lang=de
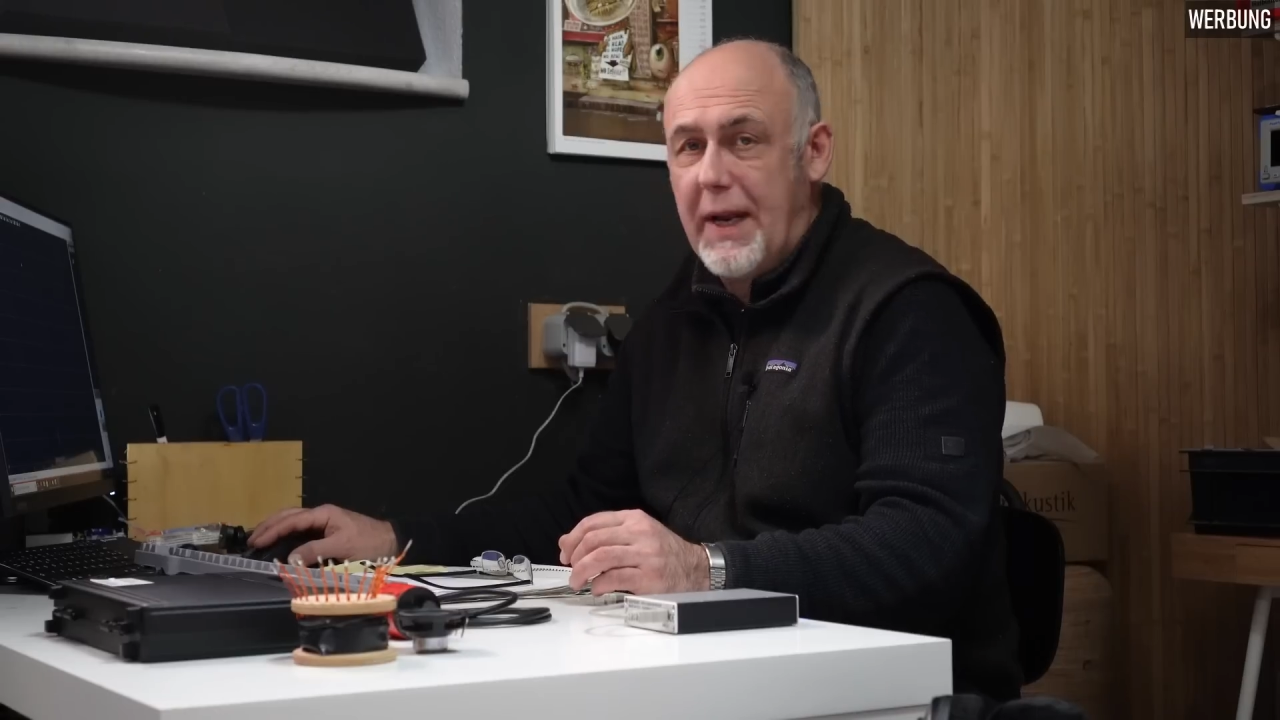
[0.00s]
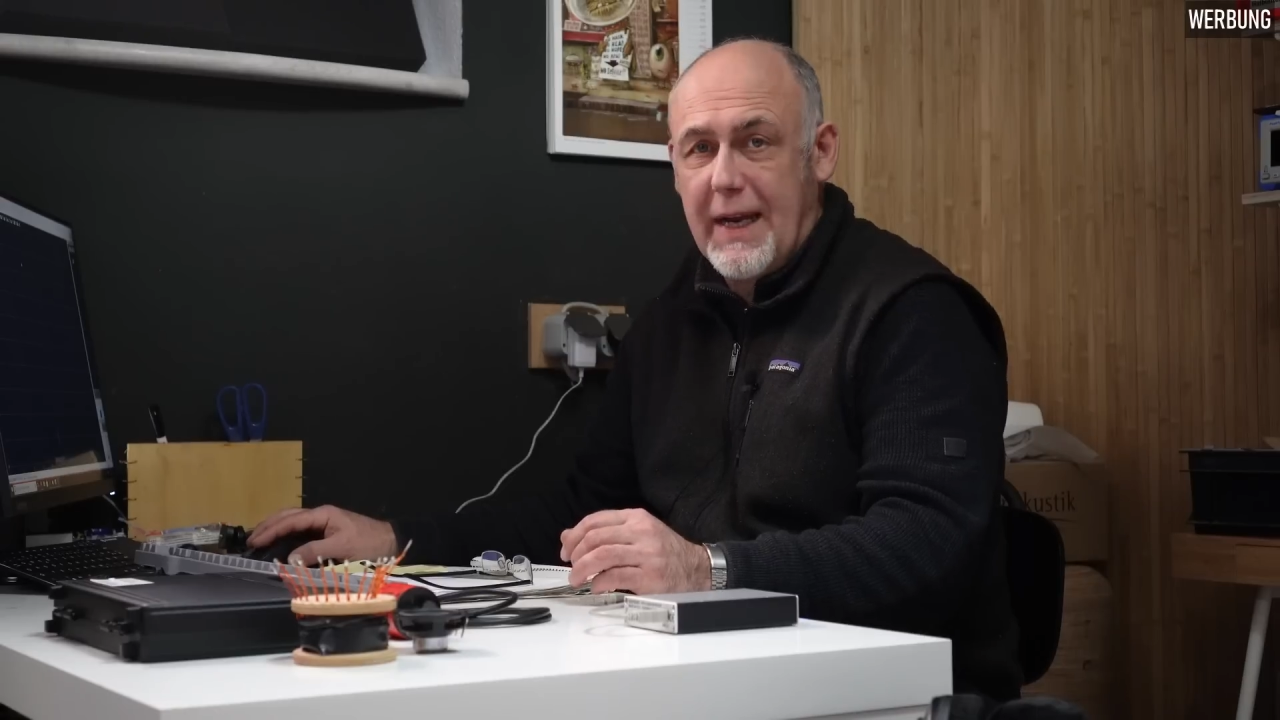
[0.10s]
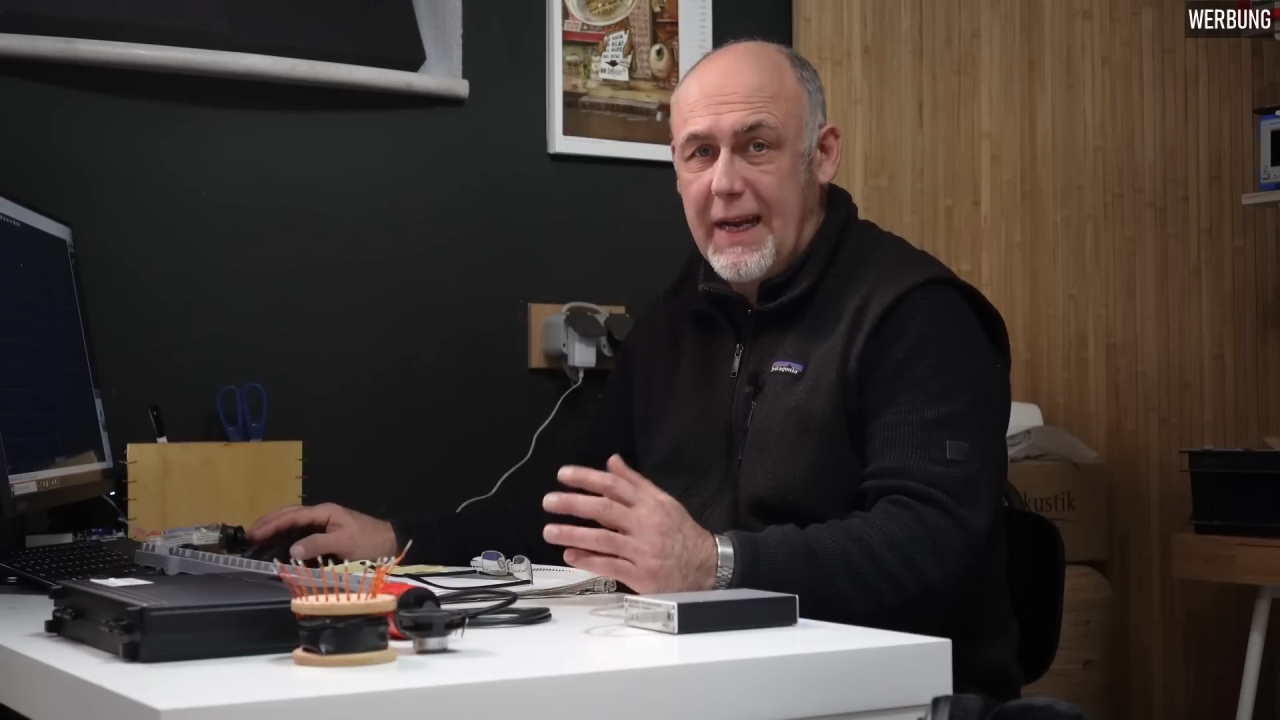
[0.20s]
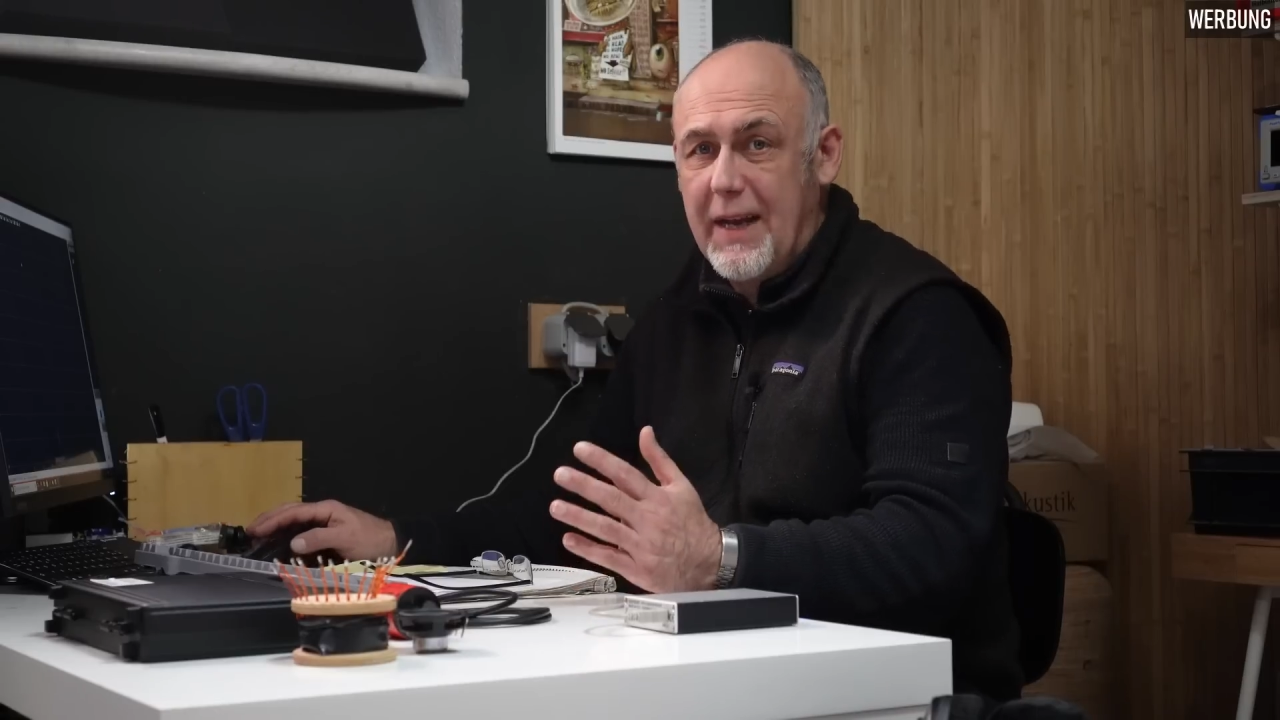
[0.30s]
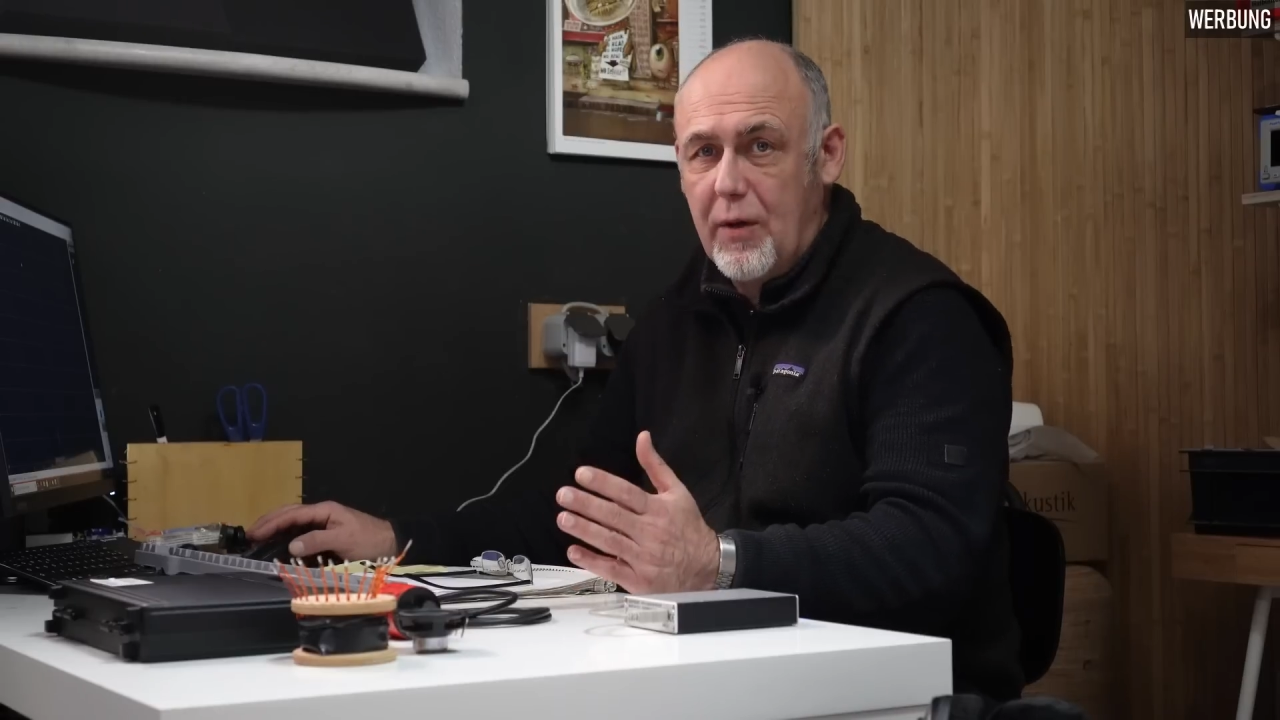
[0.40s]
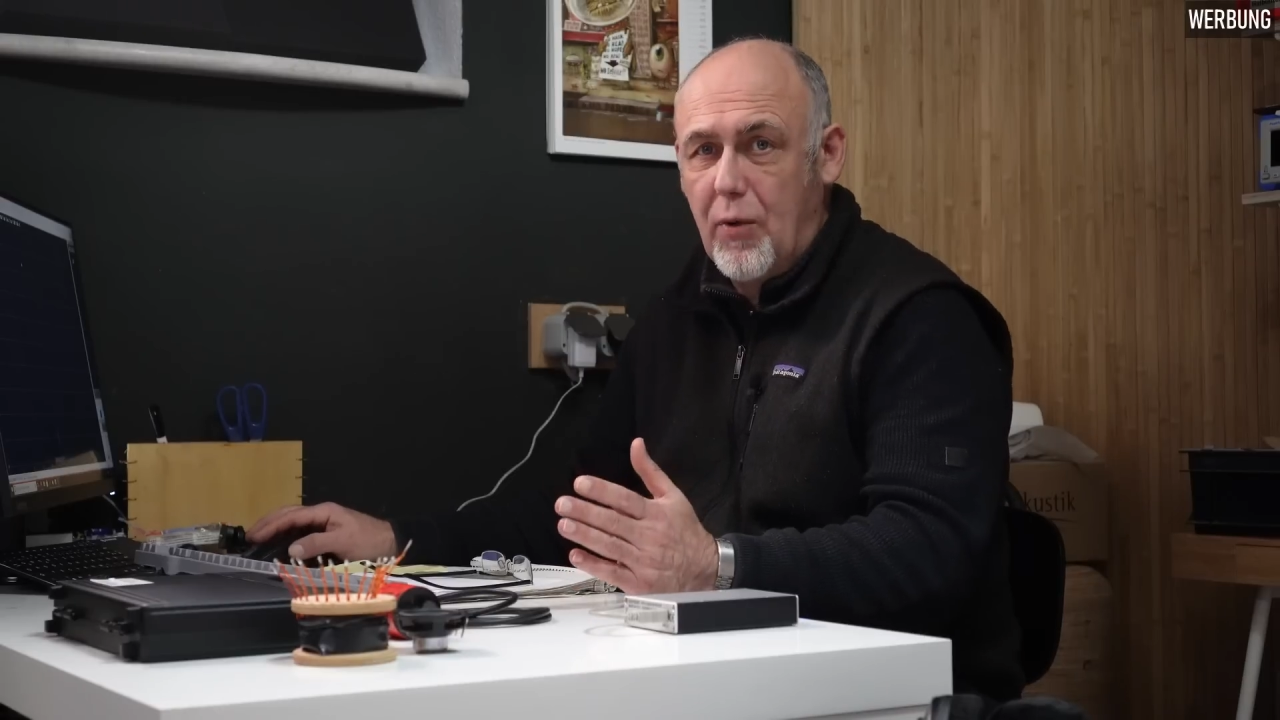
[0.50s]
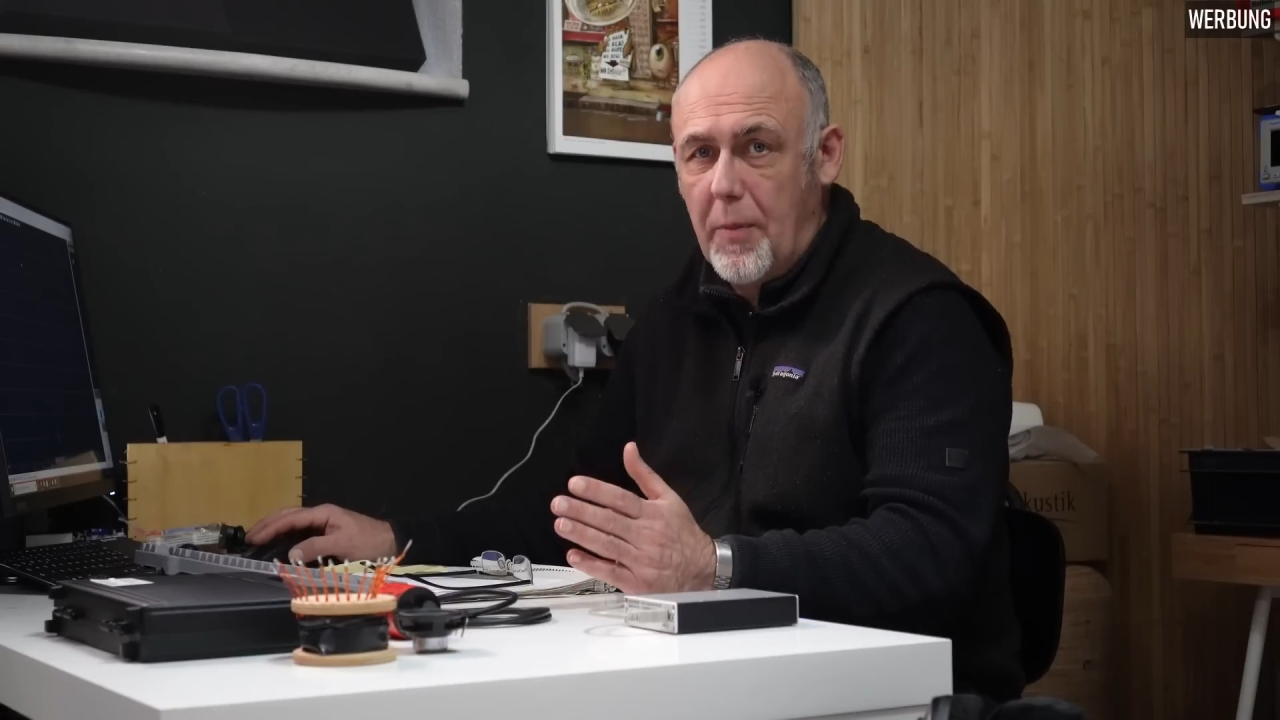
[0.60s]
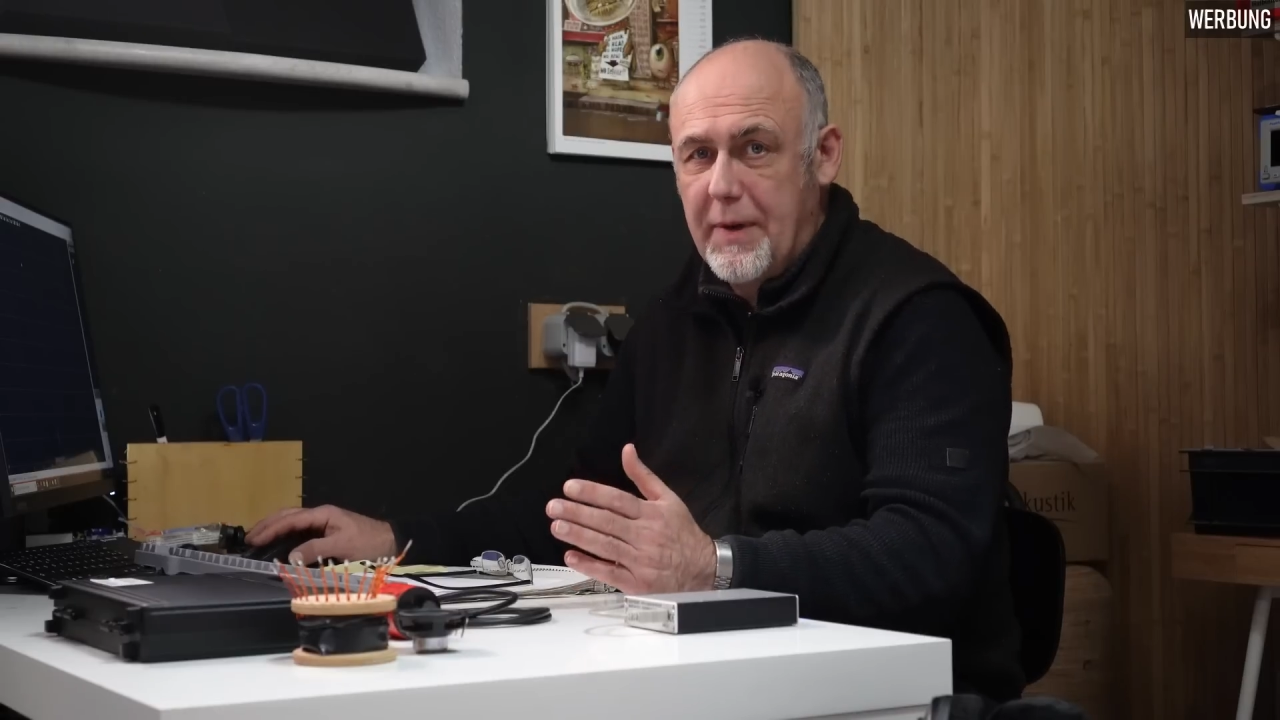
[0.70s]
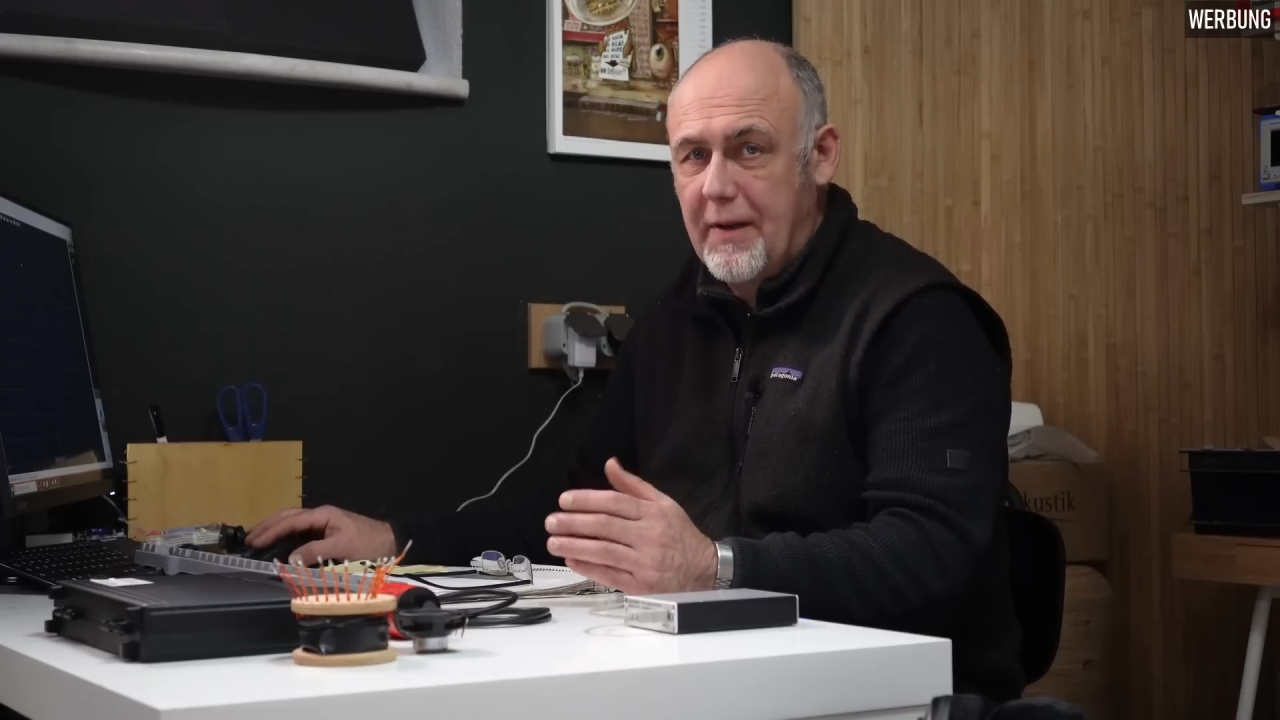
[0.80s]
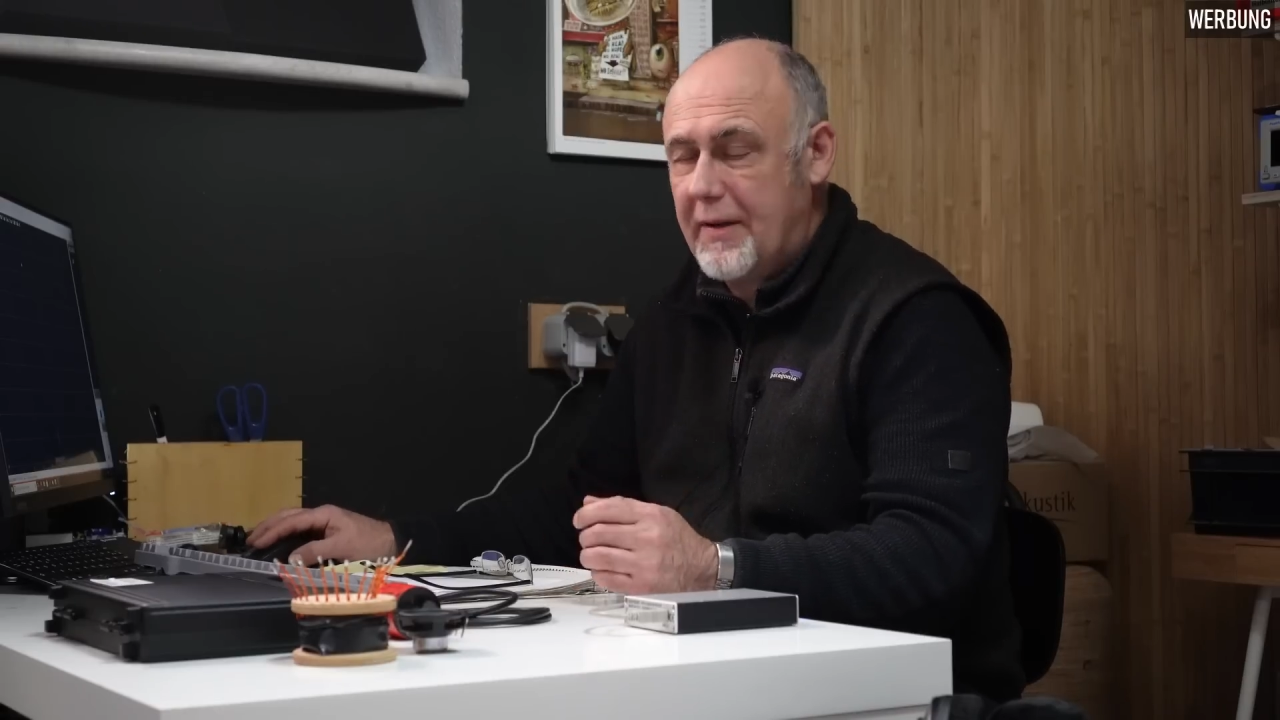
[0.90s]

erkenne ich überhaupt, dass